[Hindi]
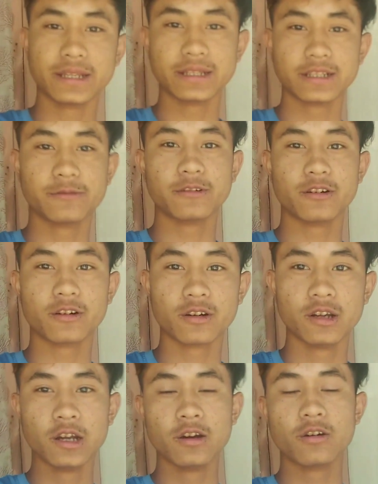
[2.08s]
अनदर
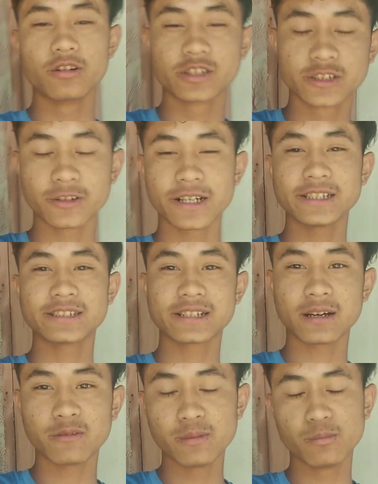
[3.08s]
व्लॉग और सो गैस
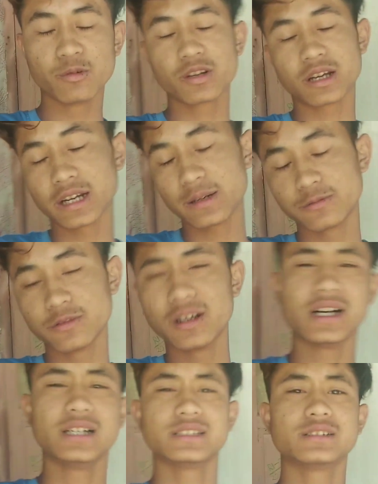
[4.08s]
काफ़ी मूड ख़राब हूँ
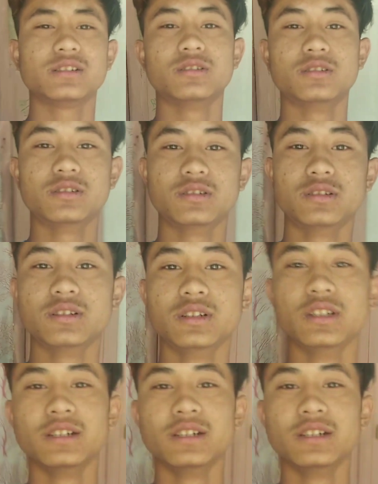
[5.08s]
आज और